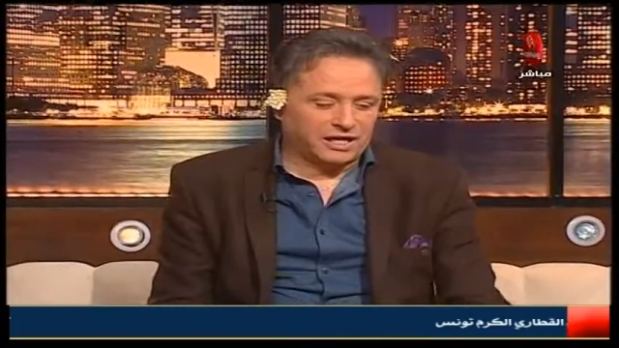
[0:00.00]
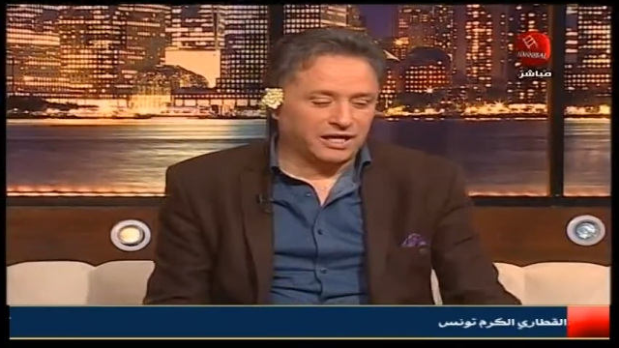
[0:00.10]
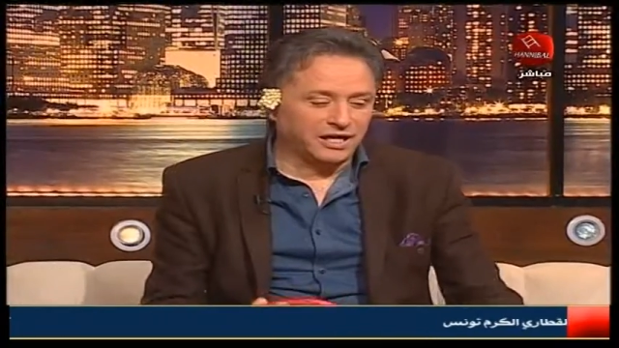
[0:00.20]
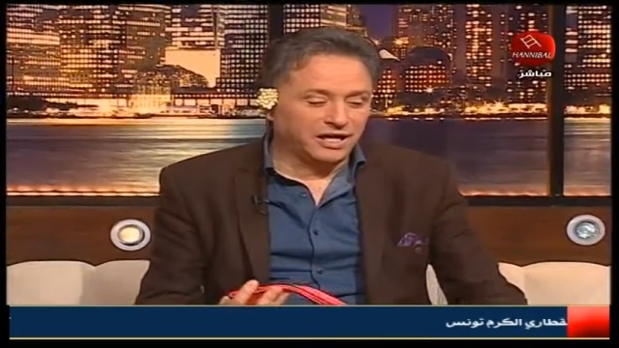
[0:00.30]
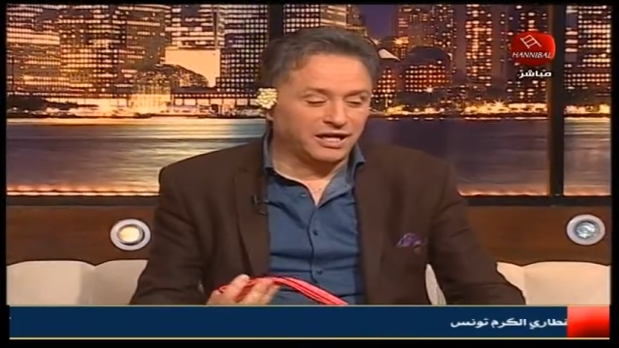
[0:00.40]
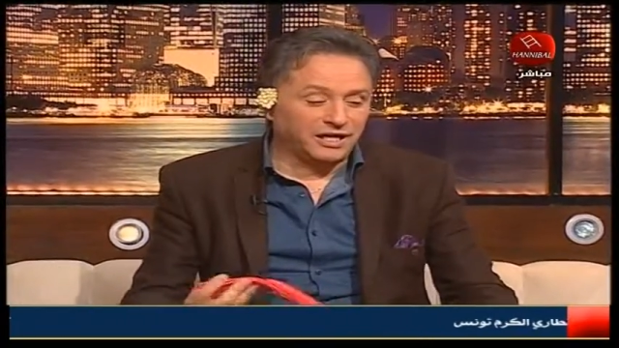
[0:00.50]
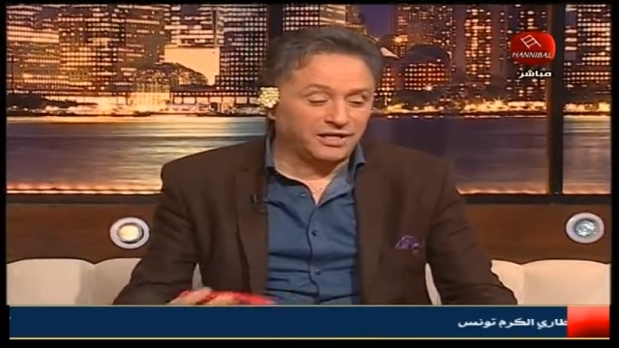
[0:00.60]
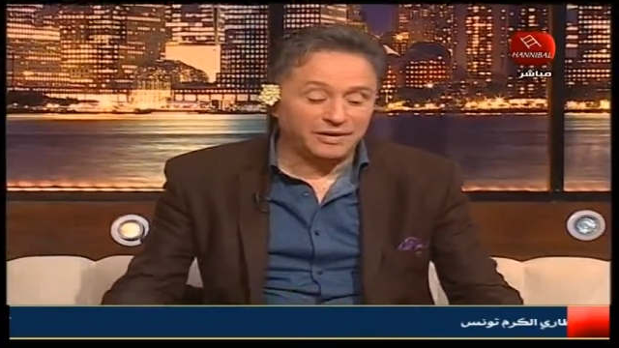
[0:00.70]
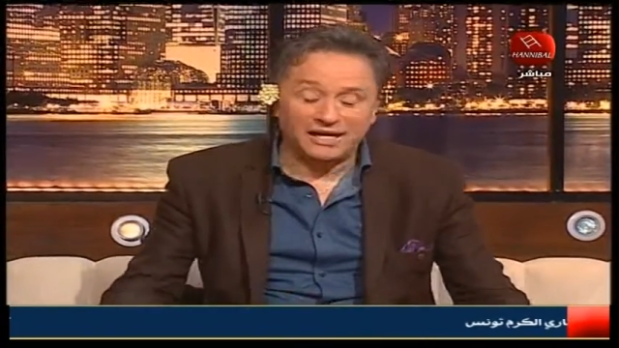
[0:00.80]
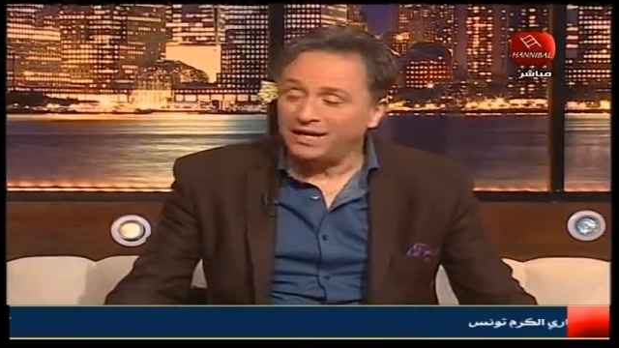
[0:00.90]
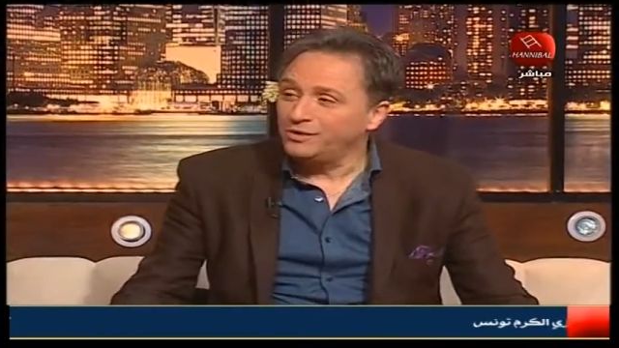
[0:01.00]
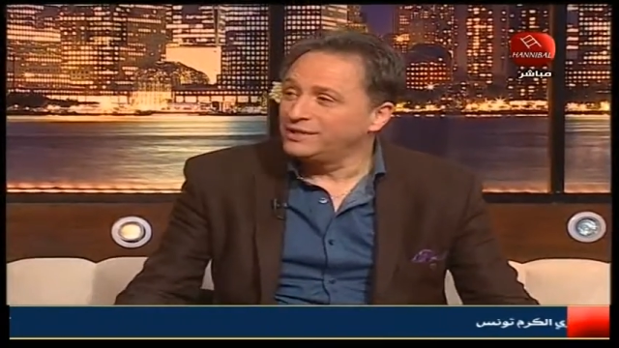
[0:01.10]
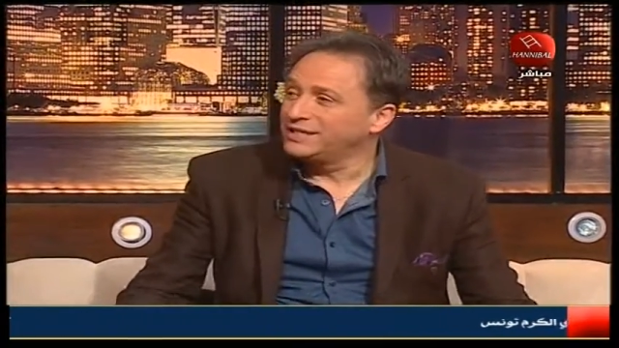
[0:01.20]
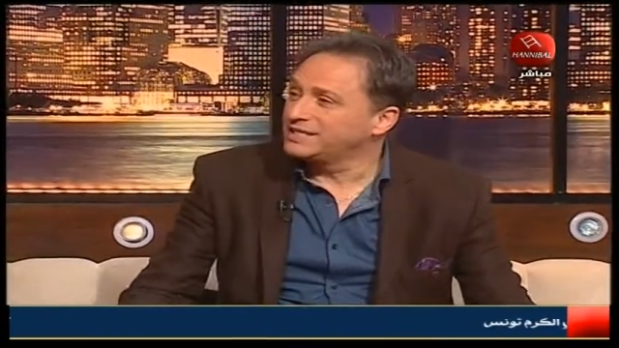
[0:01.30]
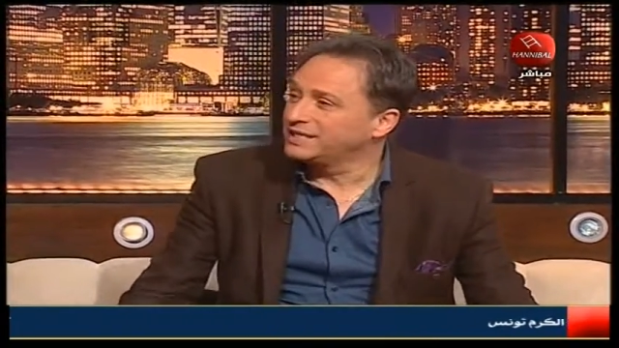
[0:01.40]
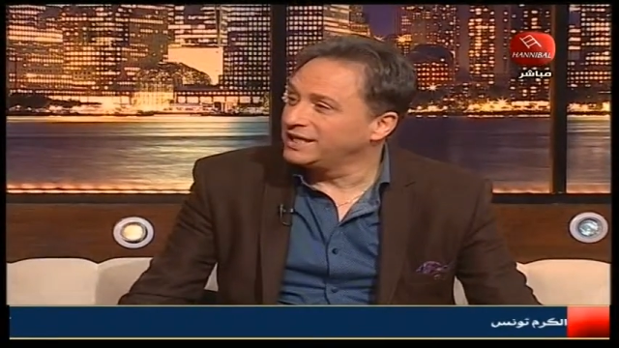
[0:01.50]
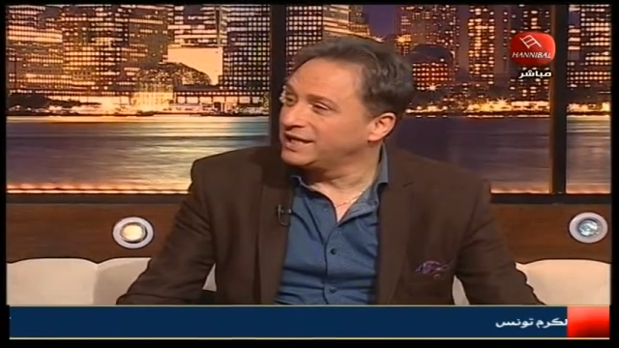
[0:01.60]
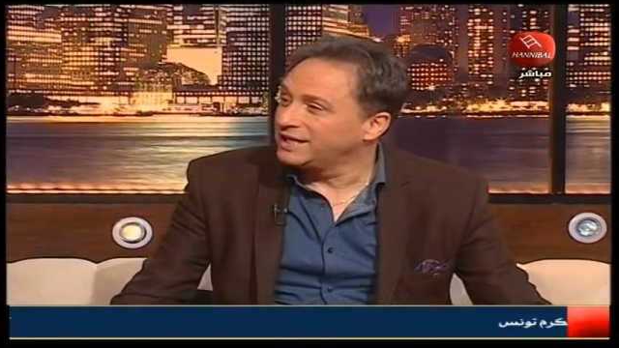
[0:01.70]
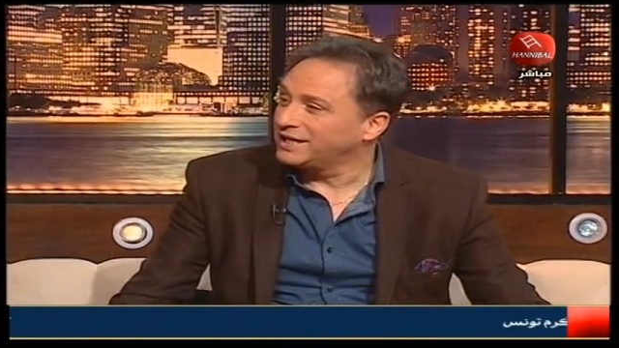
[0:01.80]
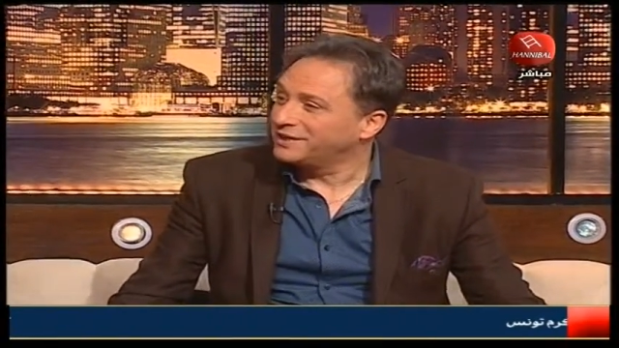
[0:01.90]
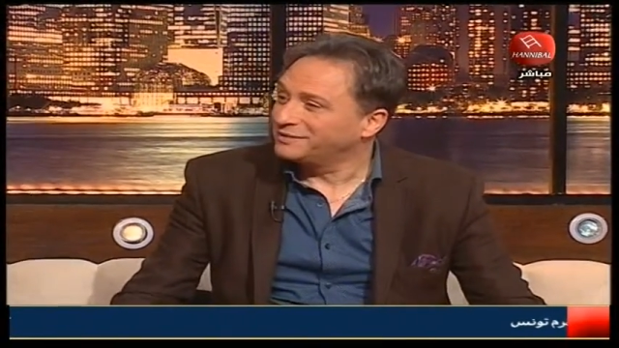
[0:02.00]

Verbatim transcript: آه عباره على ولدي صغير هذاك